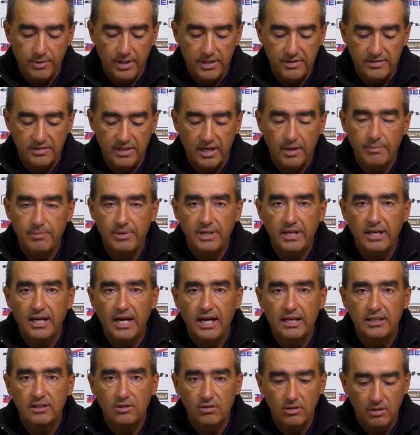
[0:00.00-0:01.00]
può essere
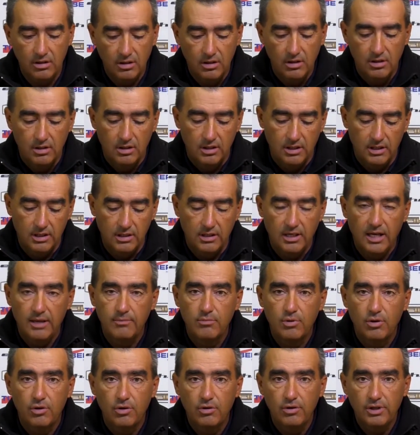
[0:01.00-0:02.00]
applicato eh,
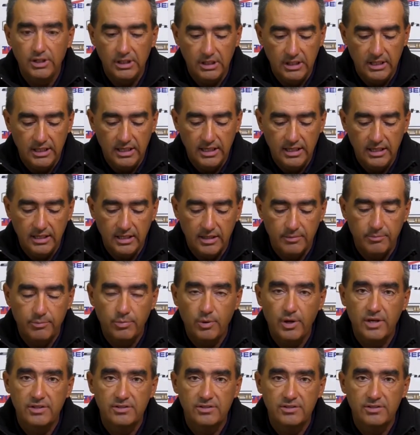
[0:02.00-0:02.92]
la boccolina che può